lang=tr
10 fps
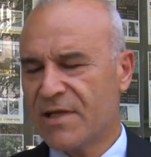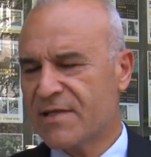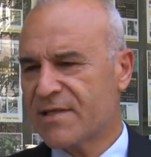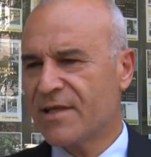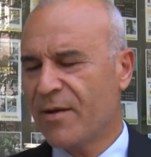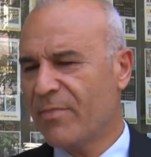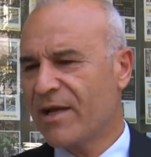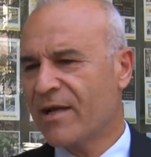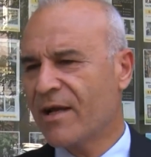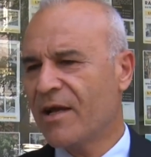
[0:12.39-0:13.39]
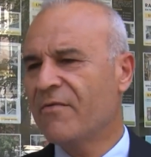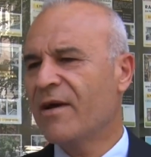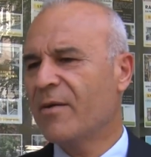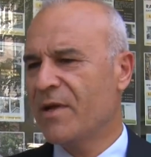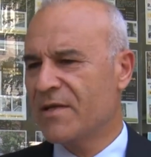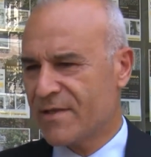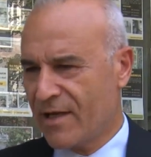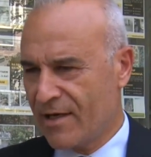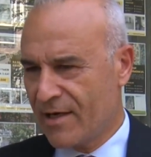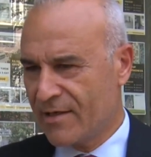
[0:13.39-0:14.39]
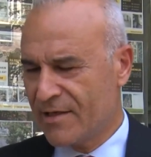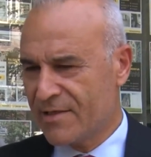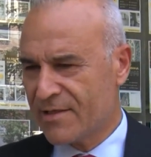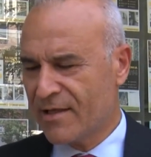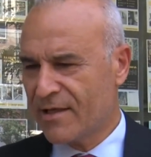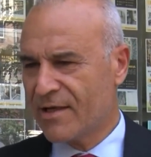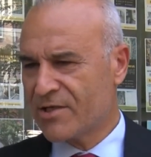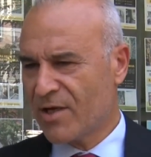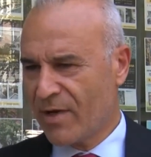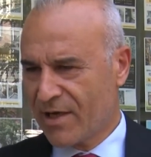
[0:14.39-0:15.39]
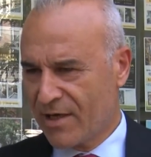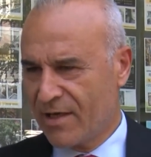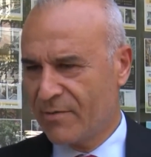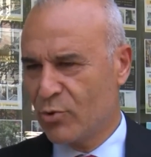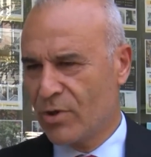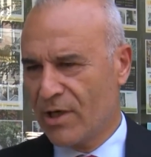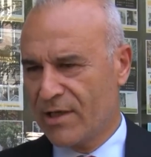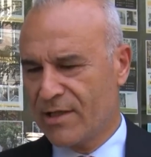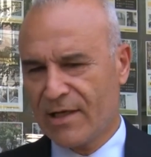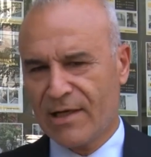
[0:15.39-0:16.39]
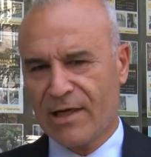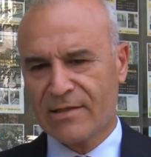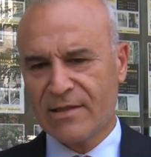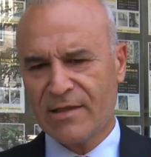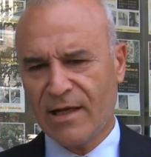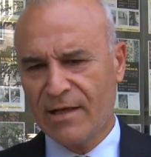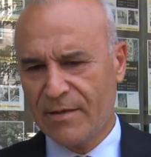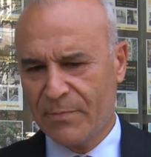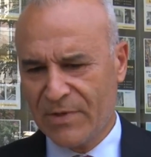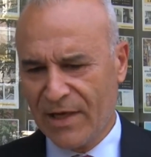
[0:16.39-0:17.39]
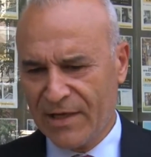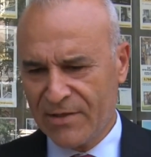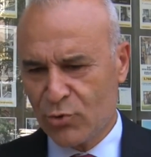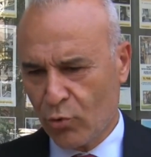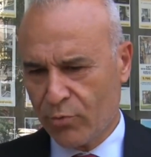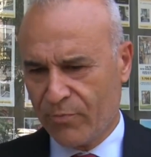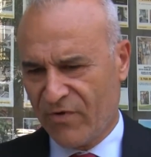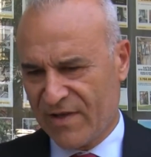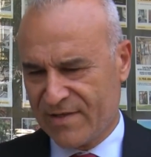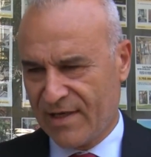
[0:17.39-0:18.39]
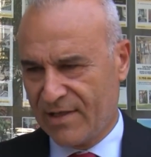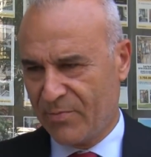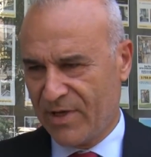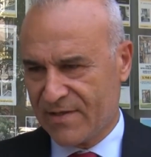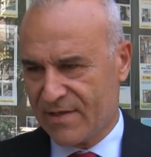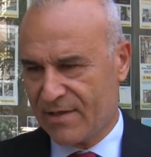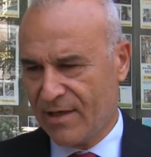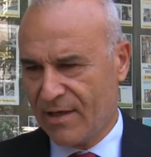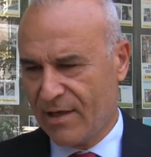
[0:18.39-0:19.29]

Eskiden bekara ev vermeyiz derlerdi. İnsanların yaşam hakkına müdahale ederlerdi. Daire, daire çok fazlaydı piyasada.